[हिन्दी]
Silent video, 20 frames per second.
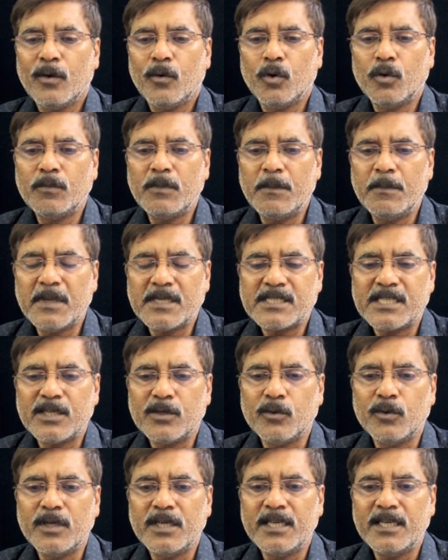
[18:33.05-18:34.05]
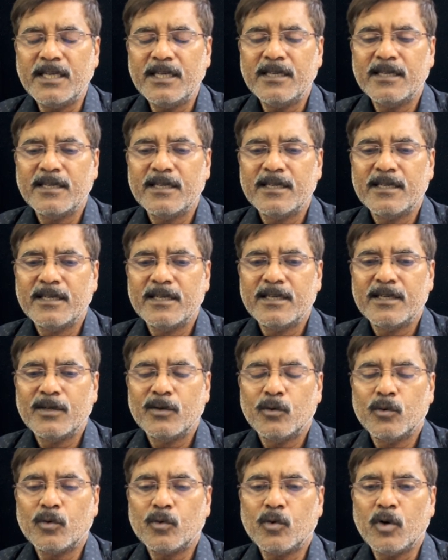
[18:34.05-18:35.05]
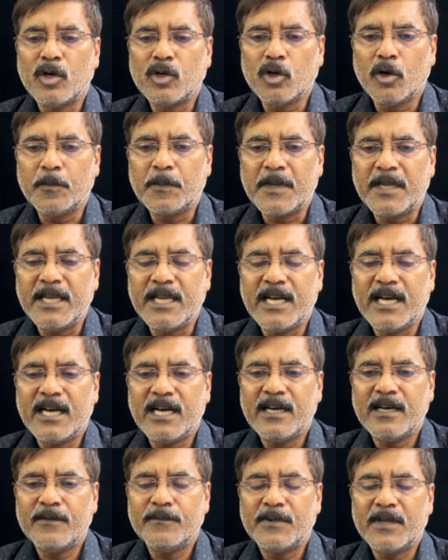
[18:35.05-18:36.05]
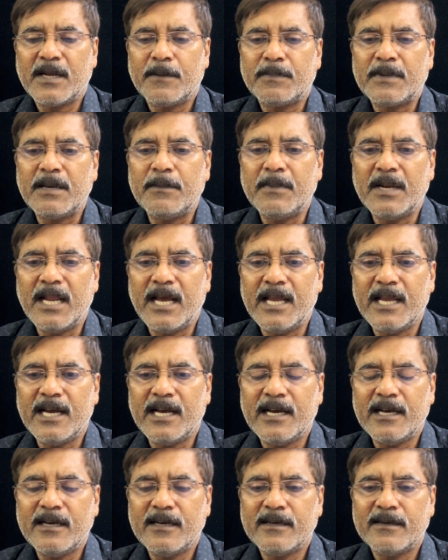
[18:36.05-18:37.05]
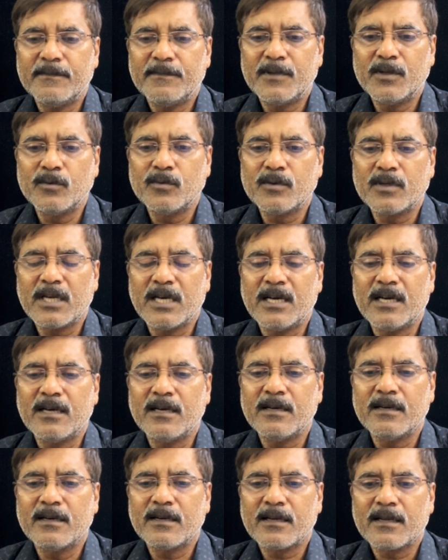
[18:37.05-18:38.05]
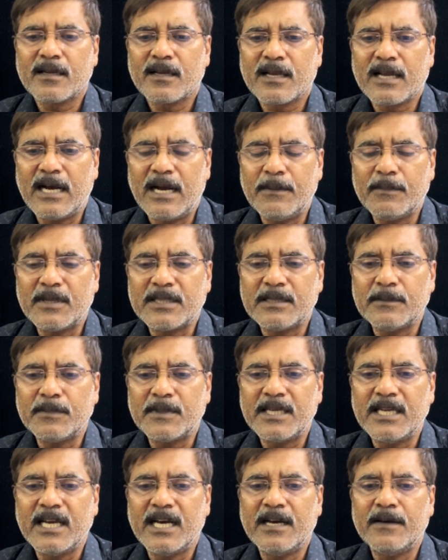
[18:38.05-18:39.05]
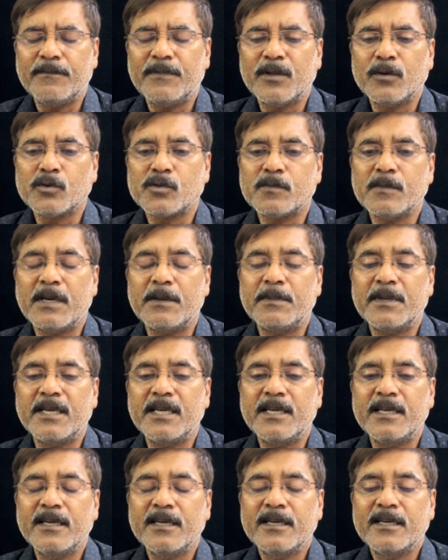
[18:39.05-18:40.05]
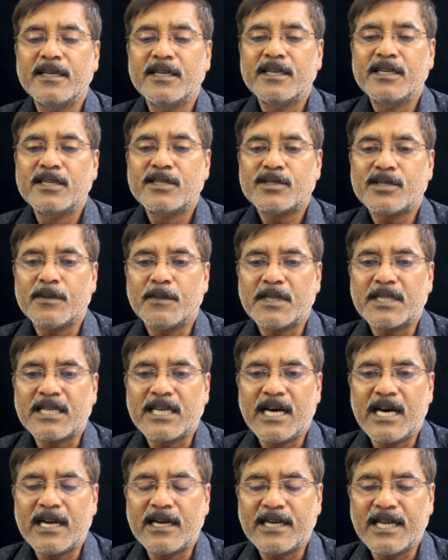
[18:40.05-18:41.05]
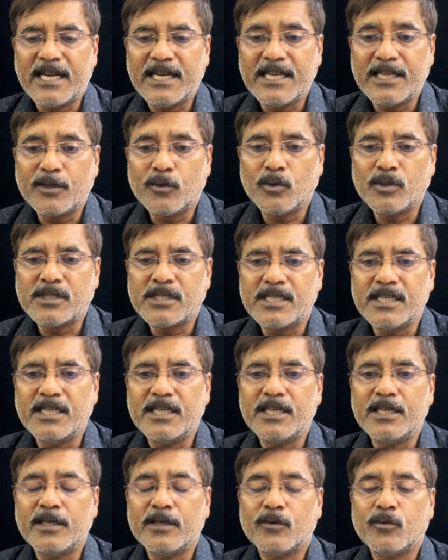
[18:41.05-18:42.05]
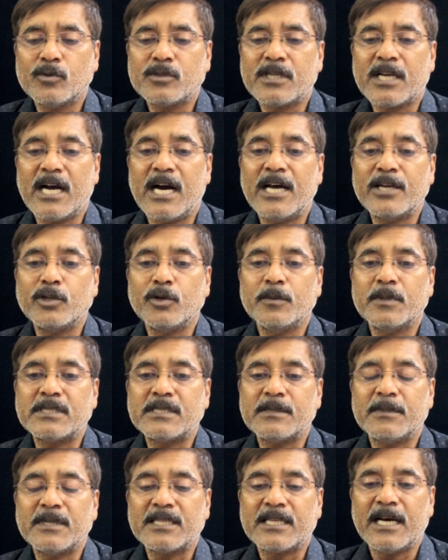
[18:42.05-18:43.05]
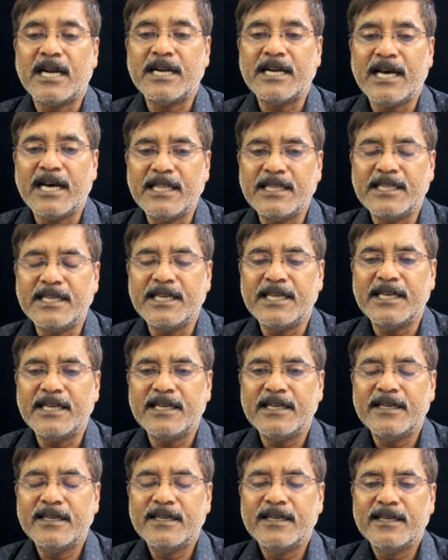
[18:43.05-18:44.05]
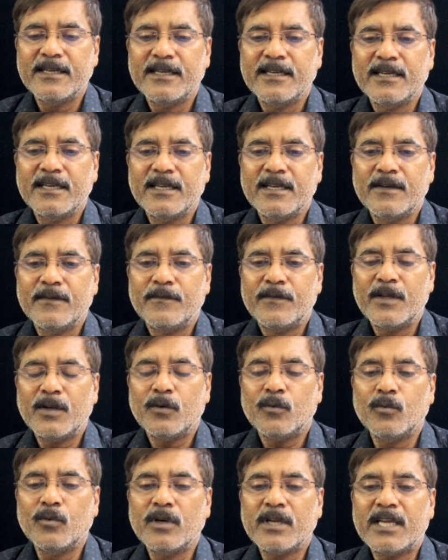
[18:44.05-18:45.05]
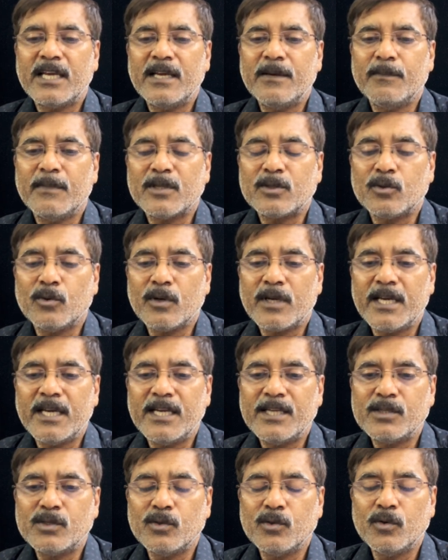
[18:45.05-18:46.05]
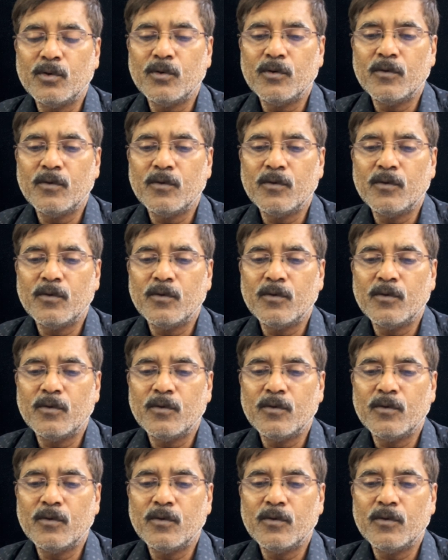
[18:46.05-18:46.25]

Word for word: उनमें मिक्सिंग हुई उनको अडोप्ट किया फिर अपना मिलाया फिर उनका काम ख़त्म किया फिर उसमें भी चमत्कार डालने की कोशिश की कुछ कहानियों में चमत्कार डाल दिए फिर उनके मतों के जो